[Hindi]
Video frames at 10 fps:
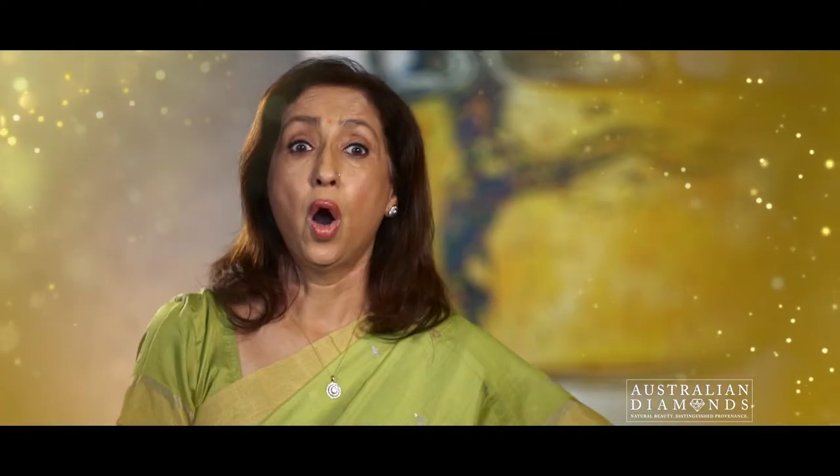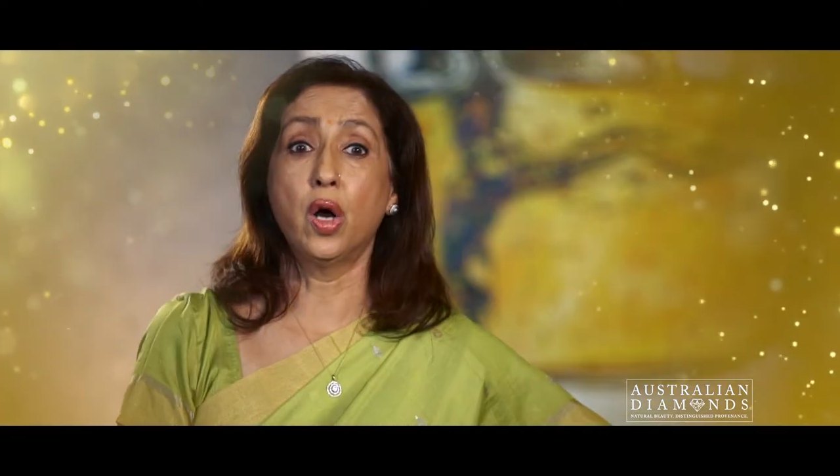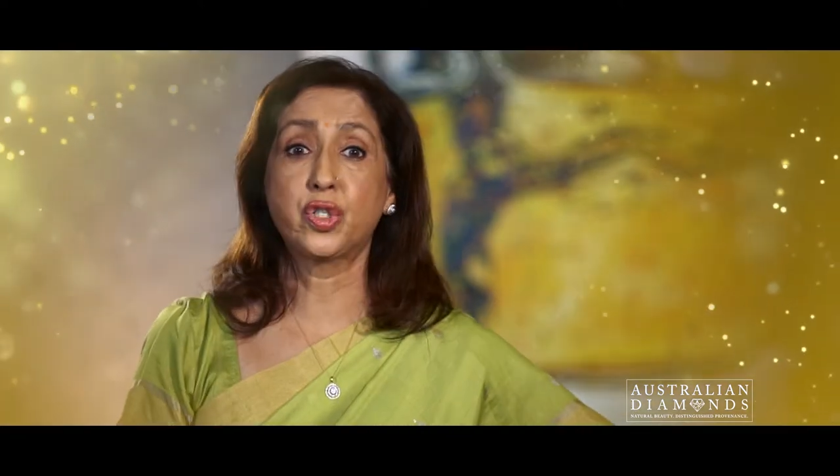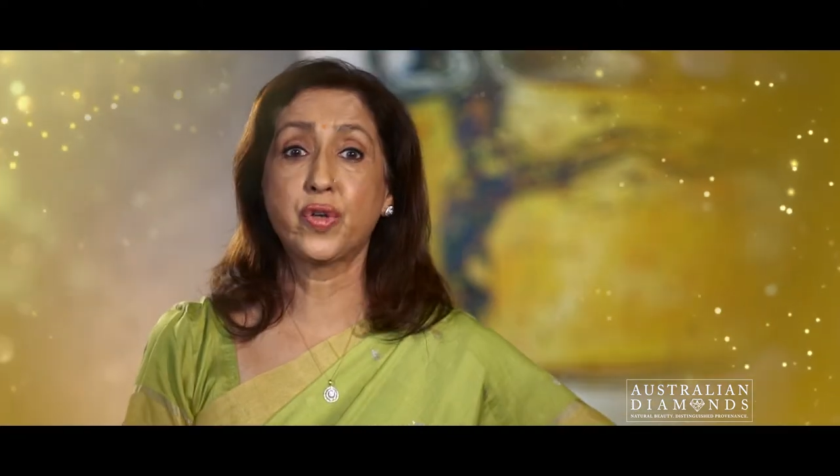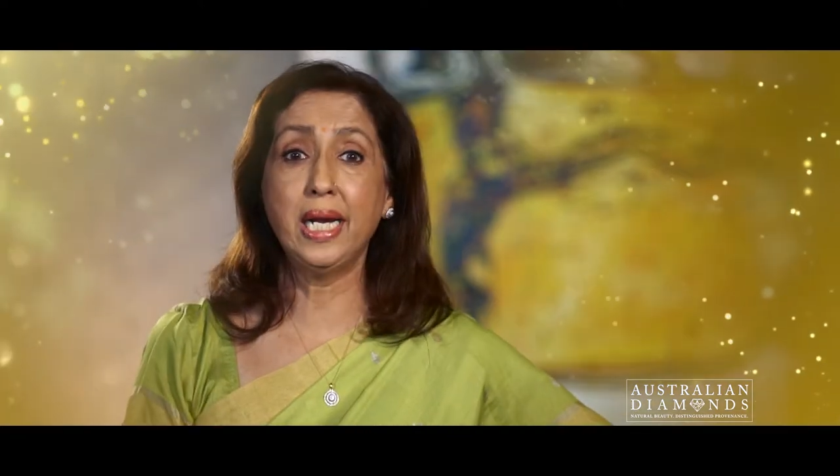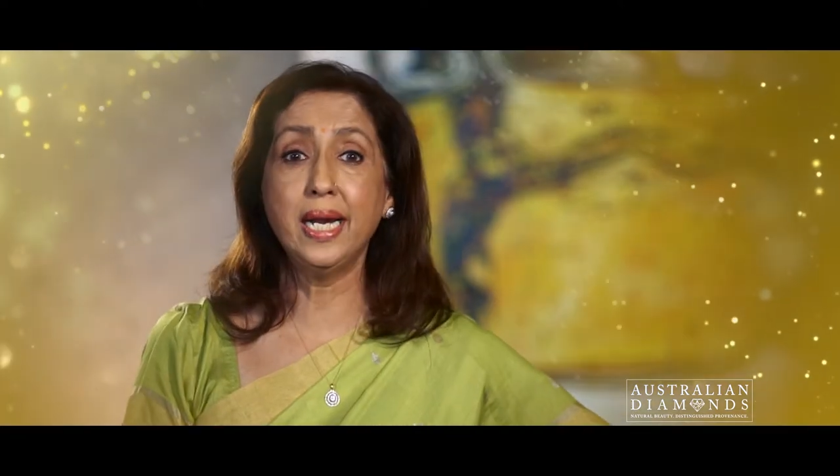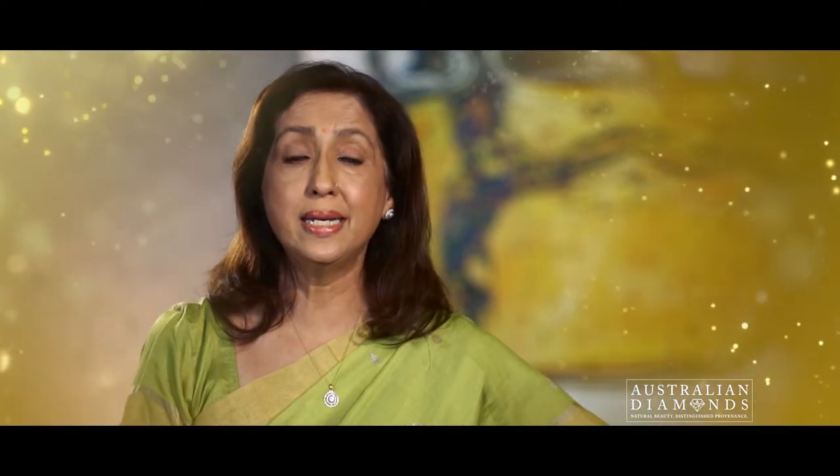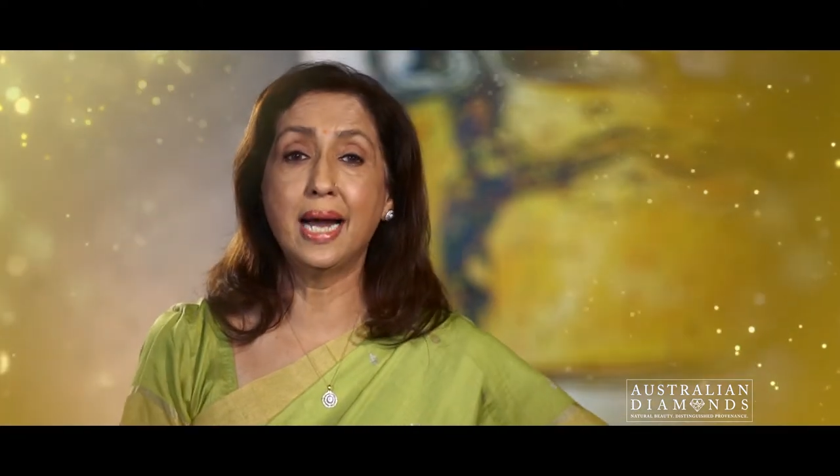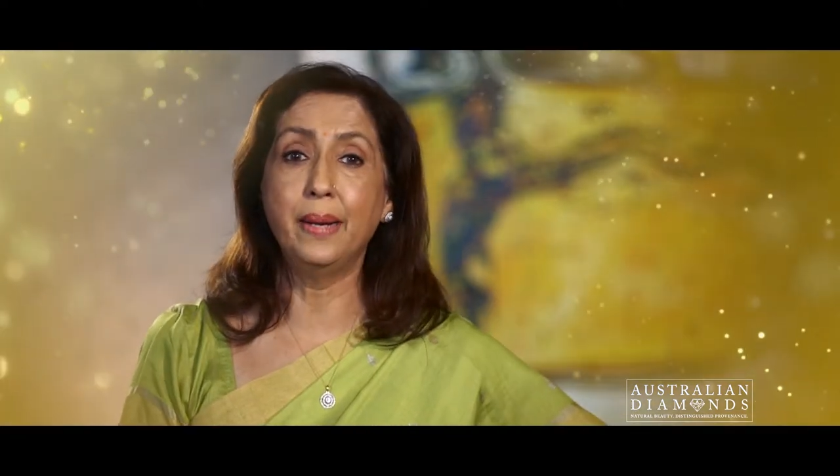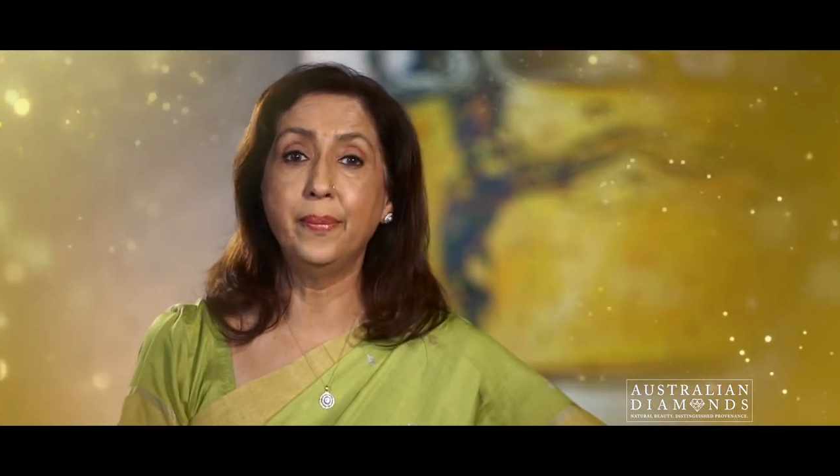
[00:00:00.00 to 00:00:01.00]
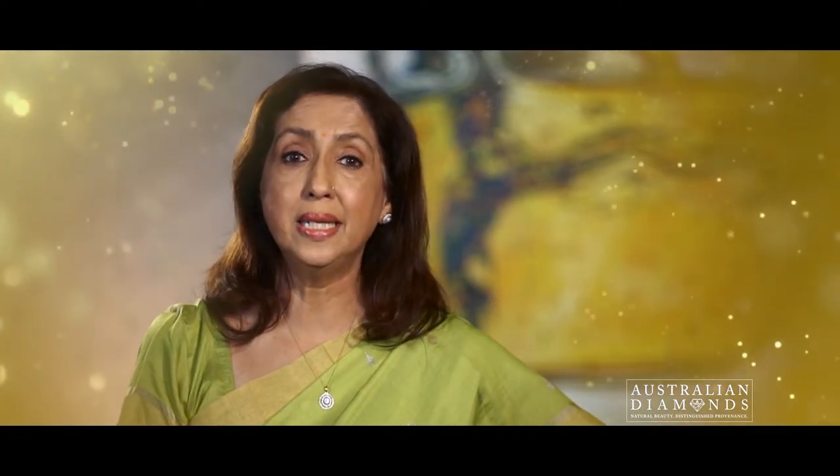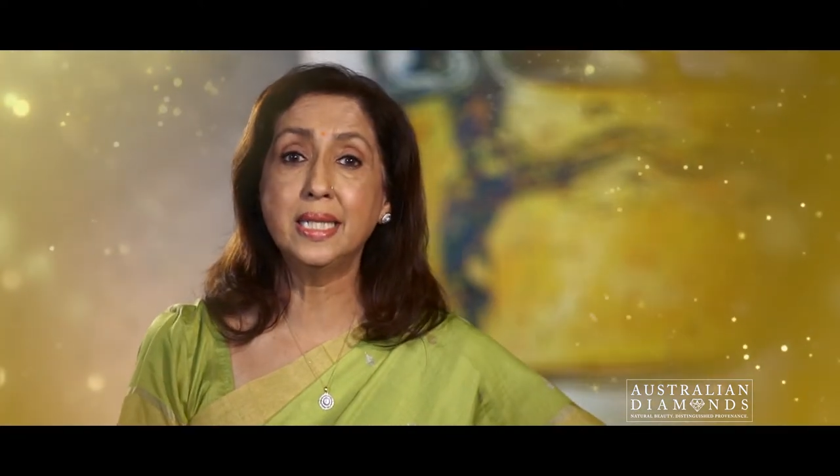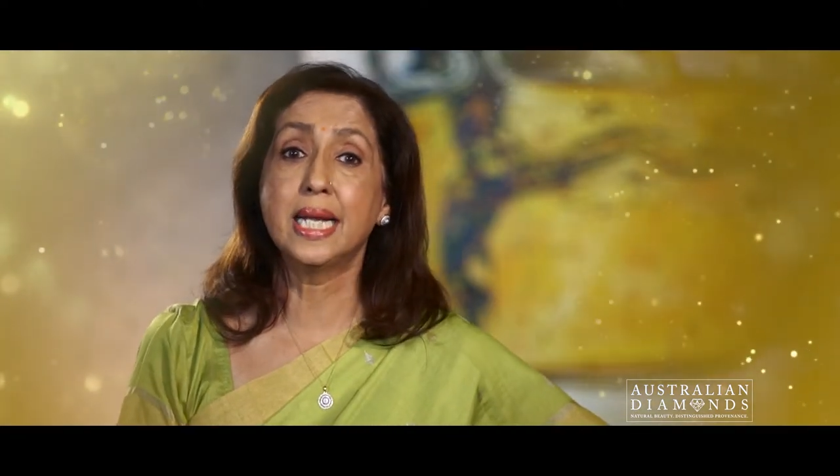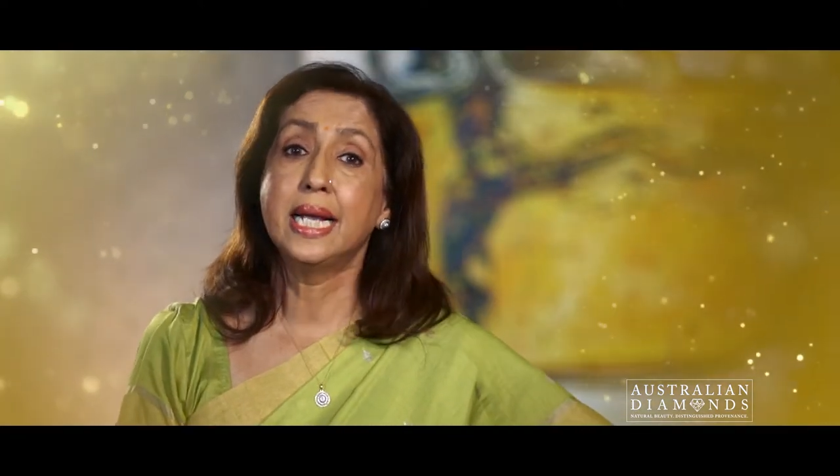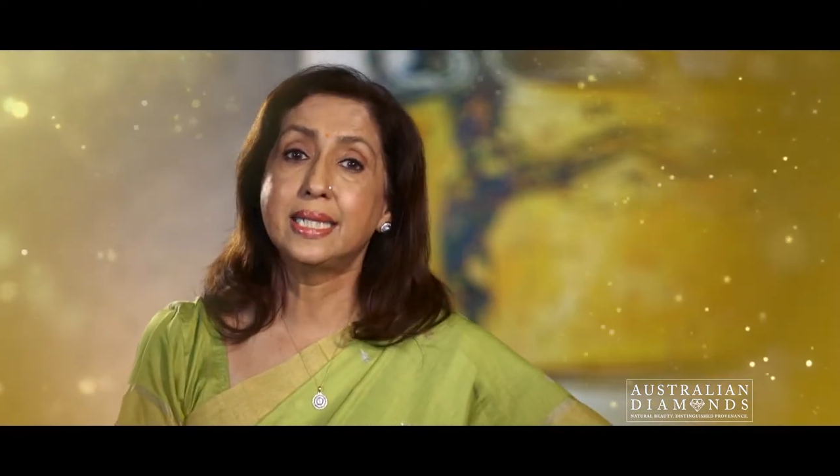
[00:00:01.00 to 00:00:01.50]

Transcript: ऑस्ट्रेलियन डायमंड्स